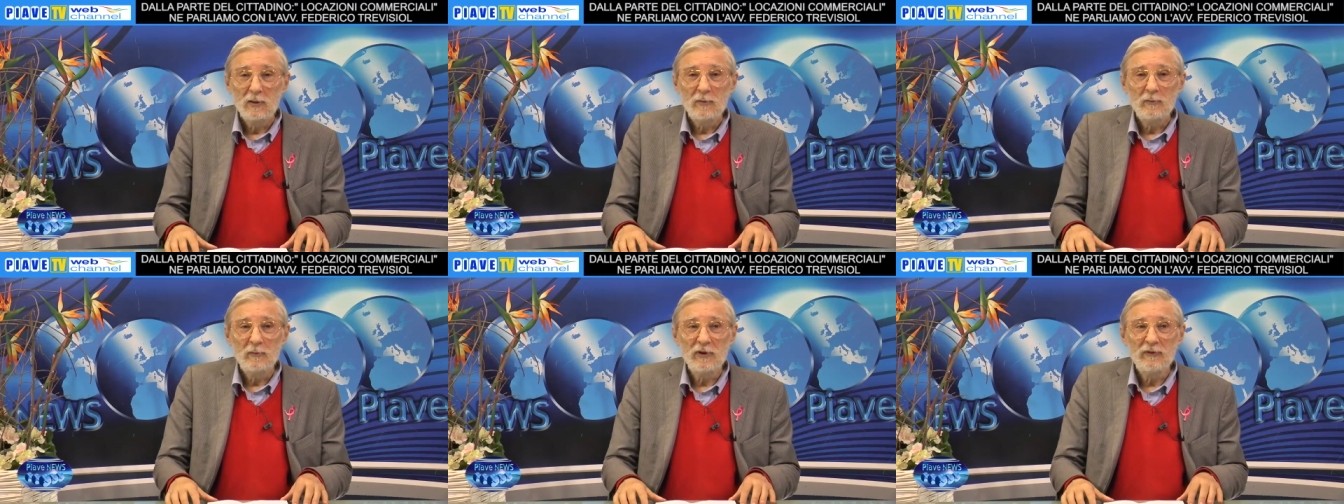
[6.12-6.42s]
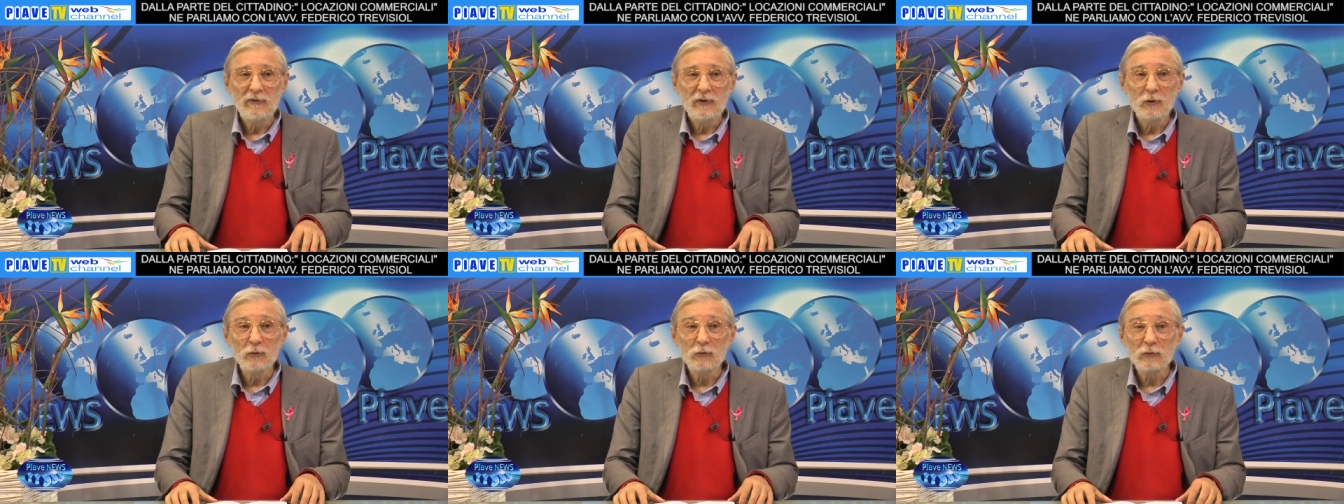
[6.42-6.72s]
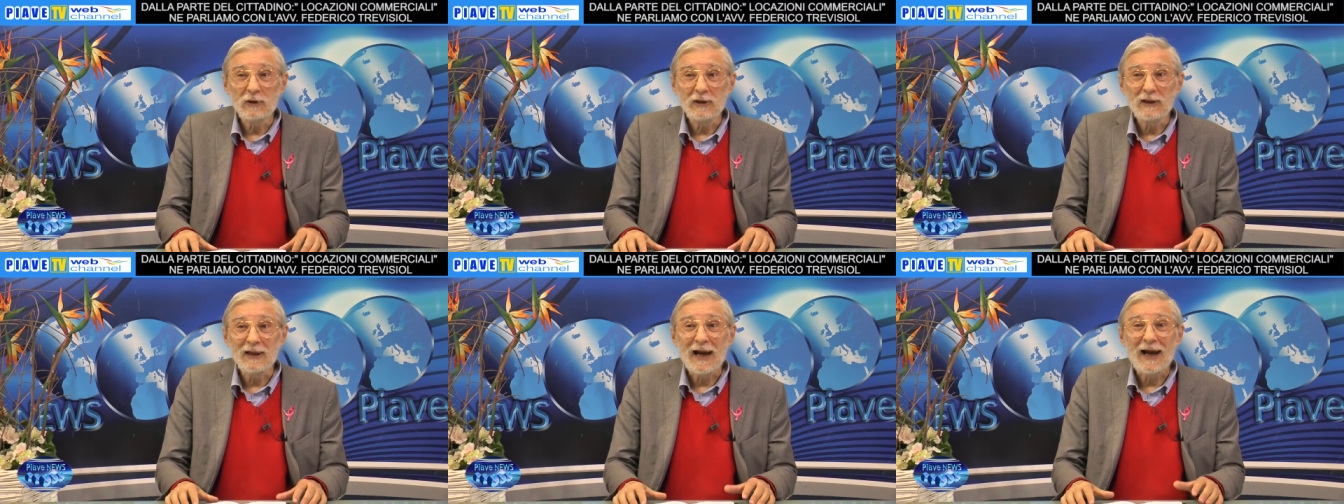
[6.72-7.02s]

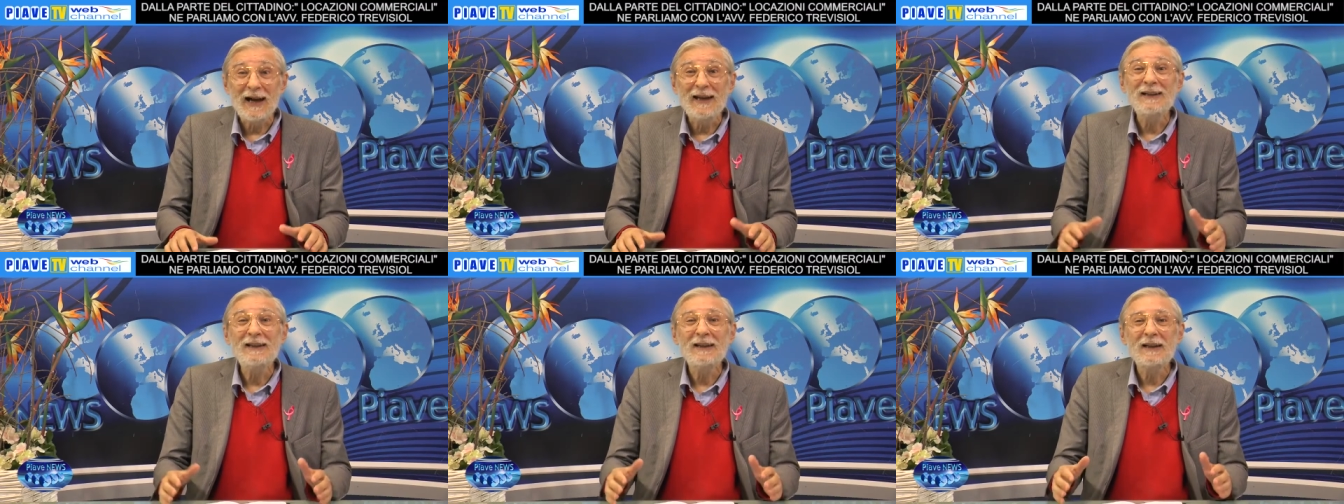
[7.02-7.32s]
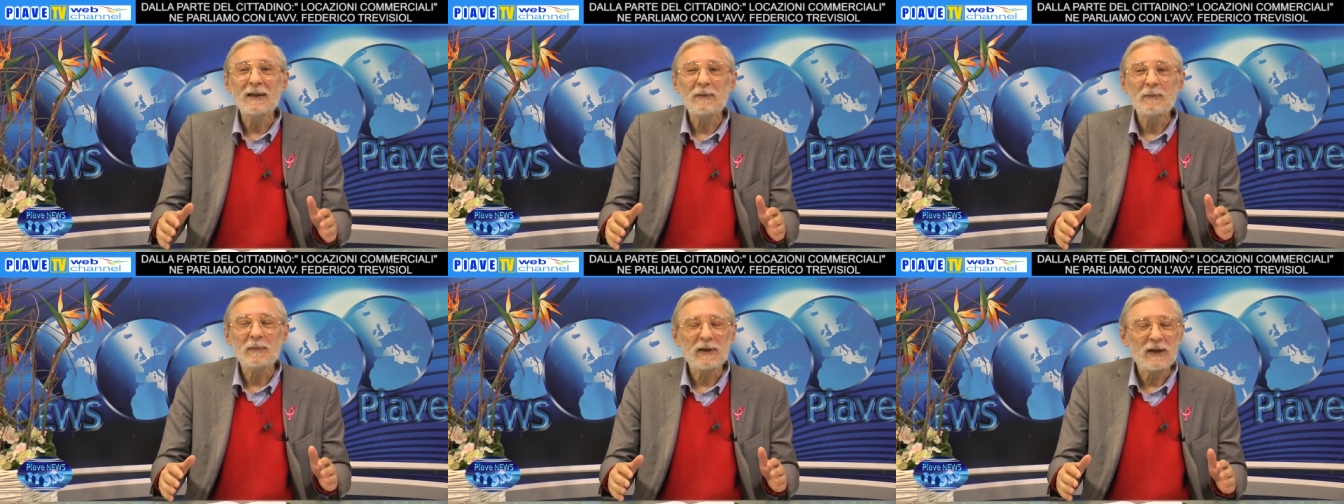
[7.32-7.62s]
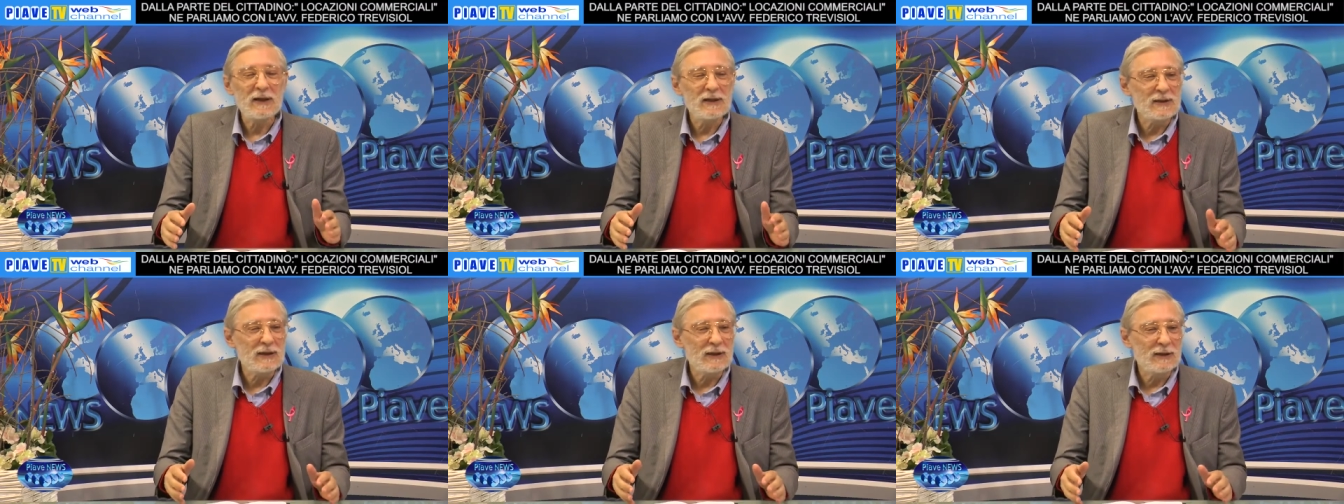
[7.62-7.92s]
Benvenuti alla
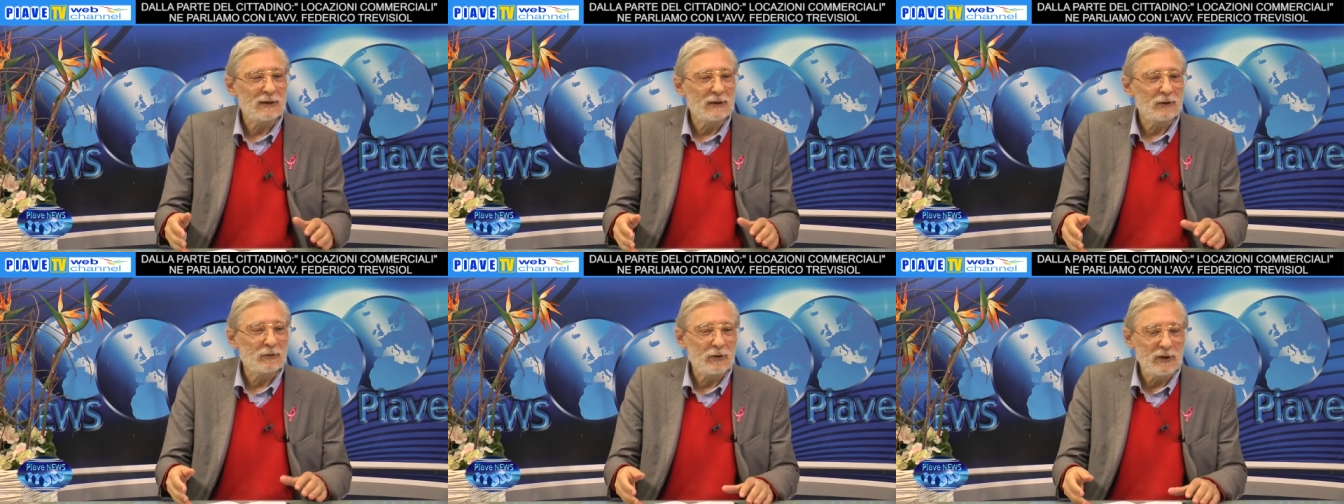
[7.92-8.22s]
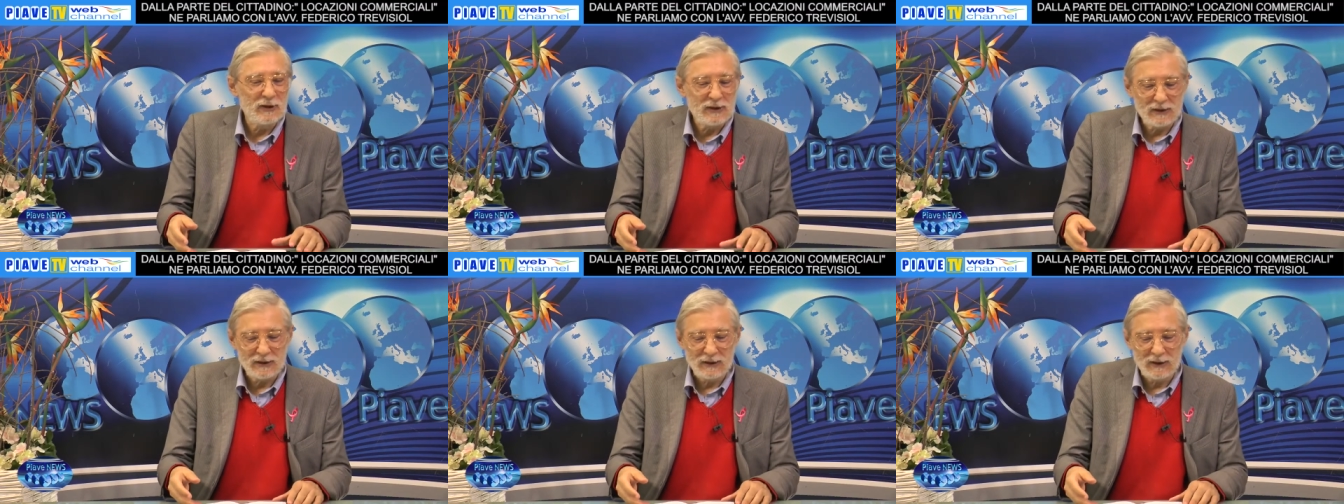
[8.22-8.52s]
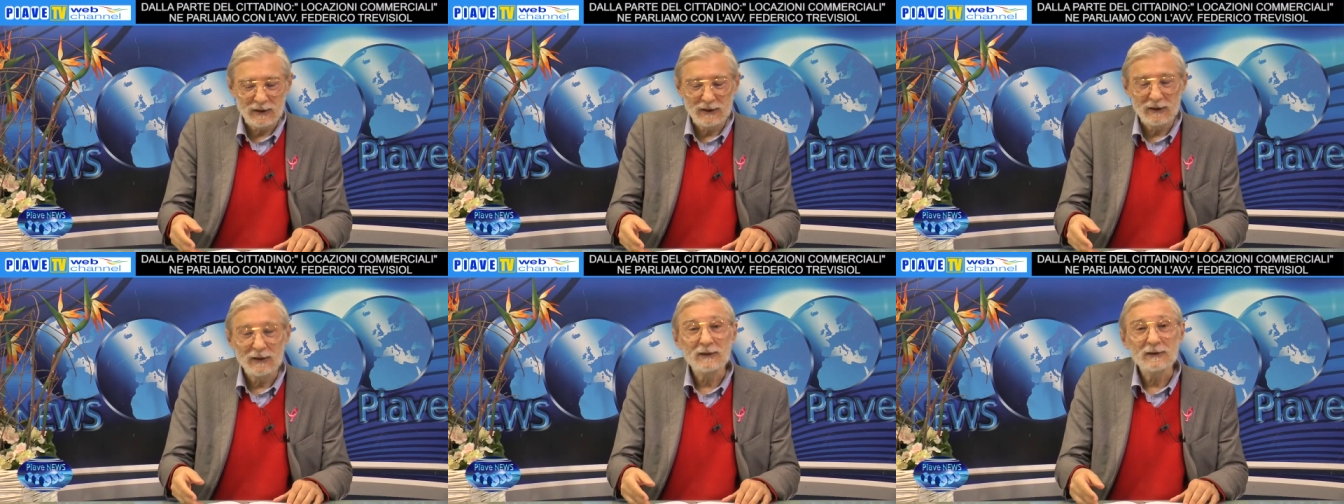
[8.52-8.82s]
ripresa di
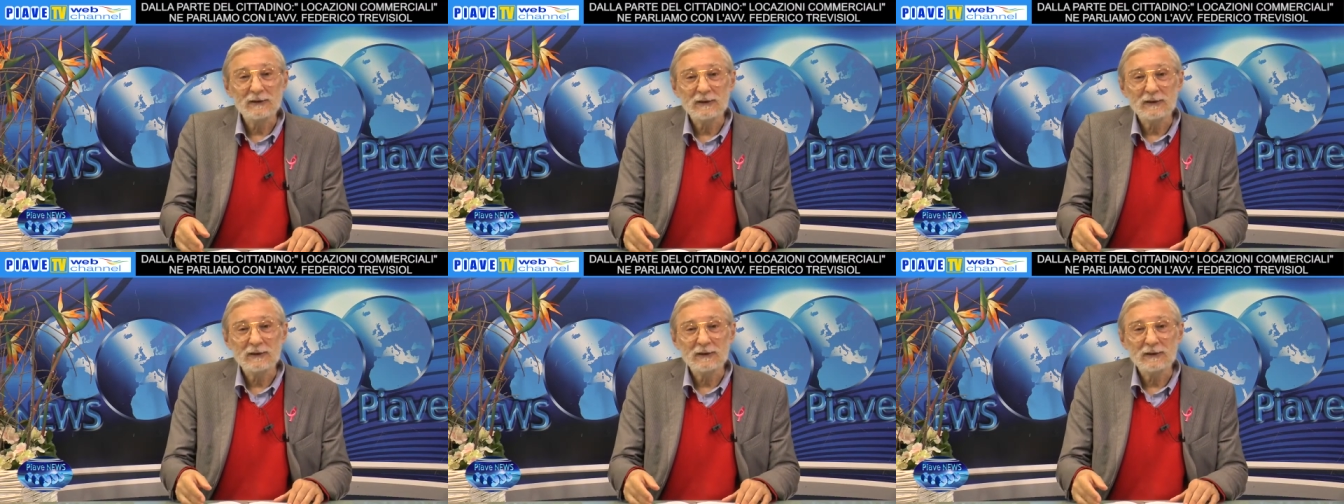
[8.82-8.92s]
questa